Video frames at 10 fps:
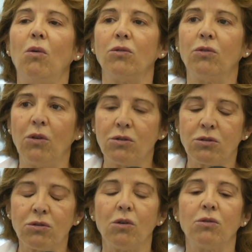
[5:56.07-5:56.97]
de,
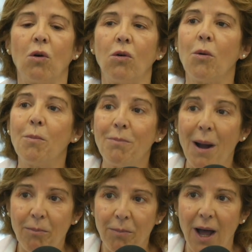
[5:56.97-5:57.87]
ceux dont le
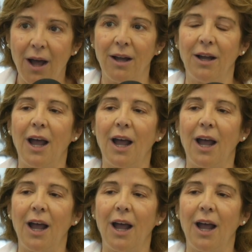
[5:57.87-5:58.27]
papa